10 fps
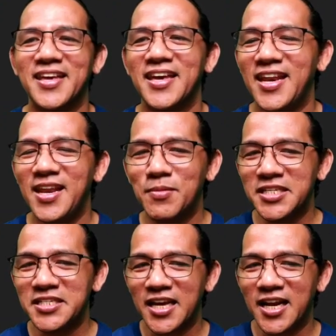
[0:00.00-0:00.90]
Hindi
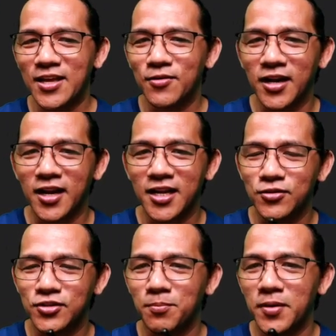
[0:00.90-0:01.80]
masisira yung
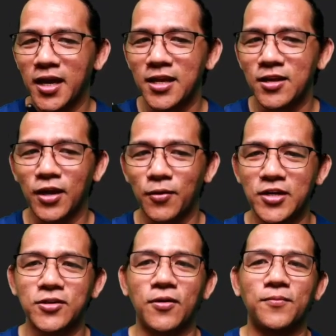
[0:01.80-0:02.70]
relationship ng inyong
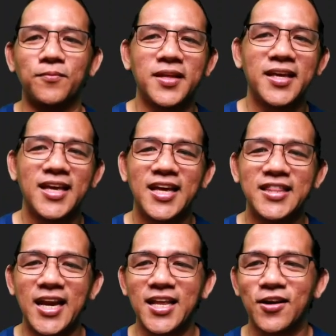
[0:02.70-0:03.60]
equation.
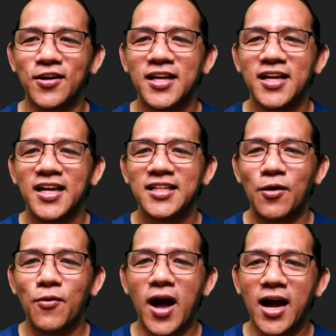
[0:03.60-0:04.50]
Tingnan nyo.
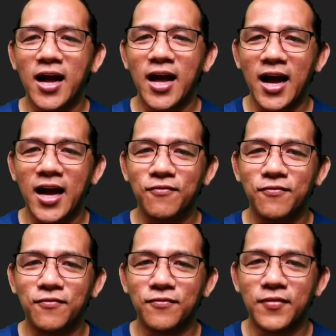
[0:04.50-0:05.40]
Tawa ang ang
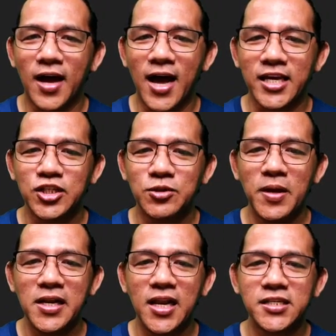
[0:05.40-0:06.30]
uh,
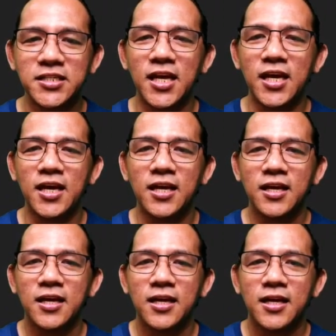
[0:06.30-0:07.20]
speed class ni
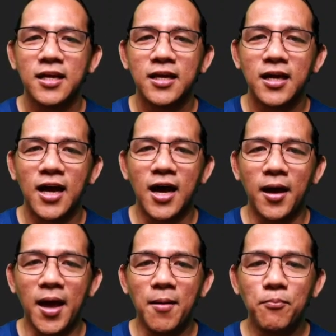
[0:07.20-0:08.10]
uh, ah,
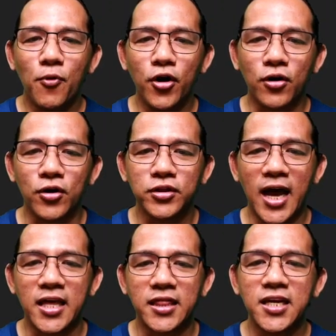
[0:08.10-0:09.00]
M-poi
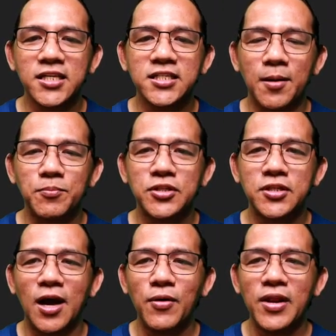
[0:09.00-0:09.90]
ay 3 steps,
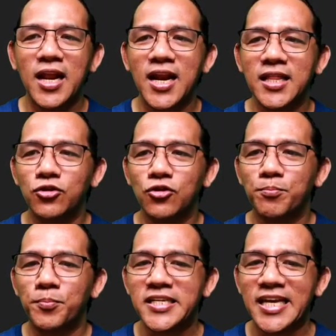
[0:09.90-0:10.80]
gawin na lang natin tong
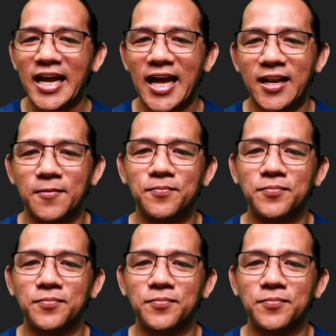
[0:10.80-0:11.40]
per second.